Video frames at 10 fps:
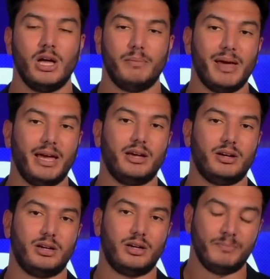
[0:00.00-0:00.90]
Mais
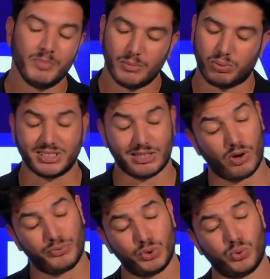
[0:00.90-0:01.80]
pour les
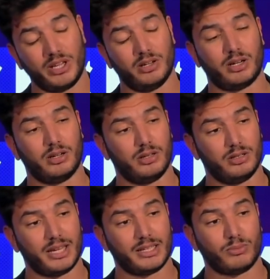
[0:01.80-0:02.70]
avoir vus jouer
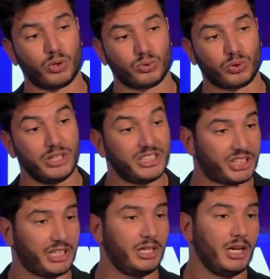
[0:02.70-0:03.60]
dernièrement contre
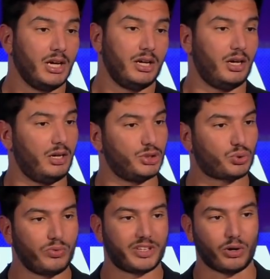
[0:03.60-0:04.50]
Lecce, je
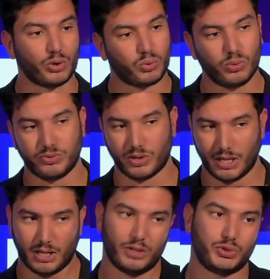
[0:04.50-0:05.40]
trouve qu'ils retrouvent
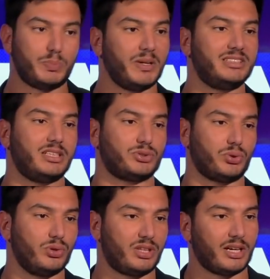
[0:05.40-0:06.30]
du plaisir sur
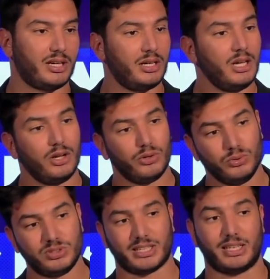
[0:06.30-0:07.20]
le terrain,
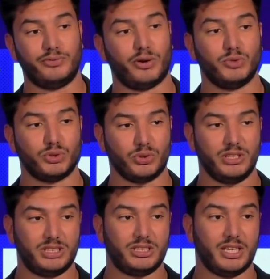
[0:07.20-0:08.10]
une certaine forme de
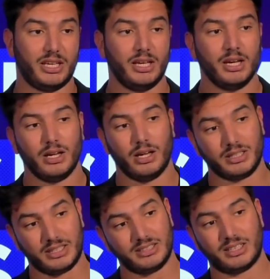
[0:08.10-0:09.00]
solidité. Euh,
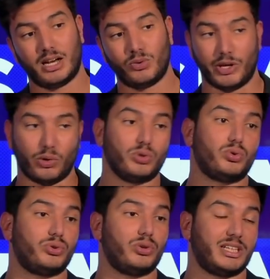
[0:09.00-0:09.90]
Chiesa, on a eu le
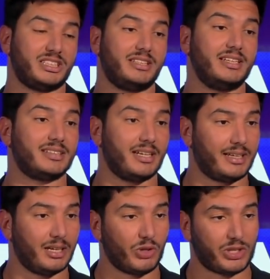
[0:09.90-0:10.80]
retour de Rachid Ghezal
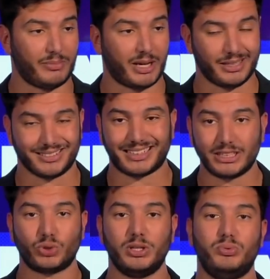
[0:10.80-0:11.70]
également qui a marqué un très
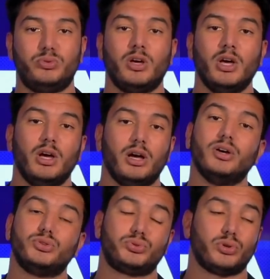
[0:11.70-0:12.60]
joli but
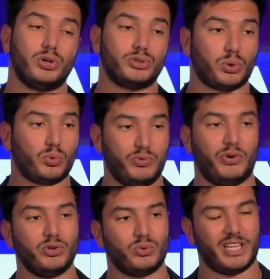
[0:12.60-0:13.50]
euh, sur, euh, sur coup
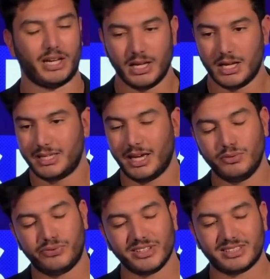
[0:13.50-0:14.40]
Donc il y a, une
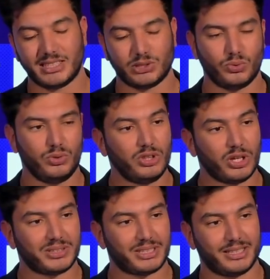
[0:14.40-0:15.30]
fin de saison, une
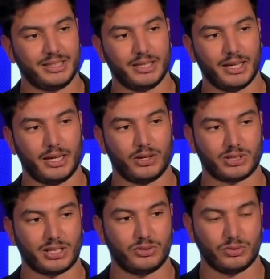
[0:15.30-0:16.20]
note qui est en
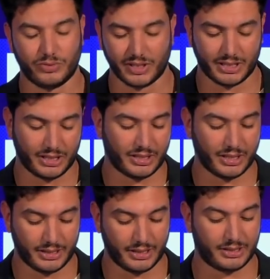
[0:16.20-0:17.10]
train de, qui, qui,
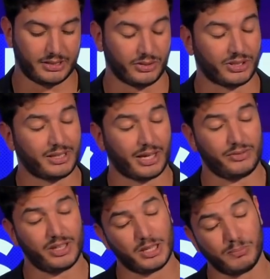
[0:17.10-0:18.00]
est en train
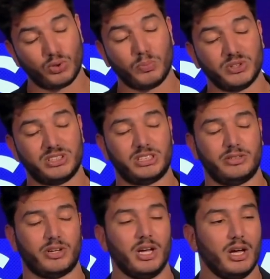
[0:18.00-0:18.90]
d'arriver et qui est plutôt
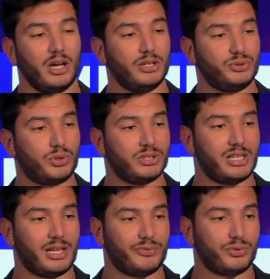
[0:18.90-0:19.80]
positive du côté
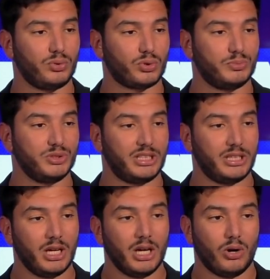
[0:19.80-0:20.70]
de l'Afio. Donc je me dis,
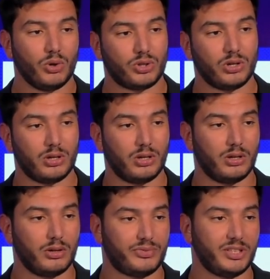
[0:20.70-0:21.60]
autant
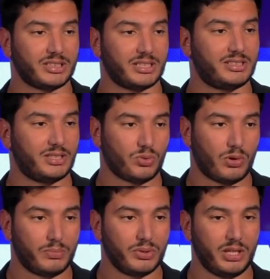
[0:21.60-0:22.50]
finir cette saison
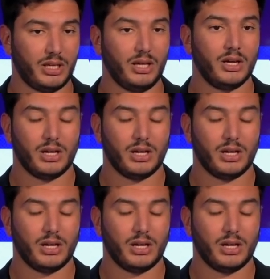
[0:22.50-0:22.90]
en beauté.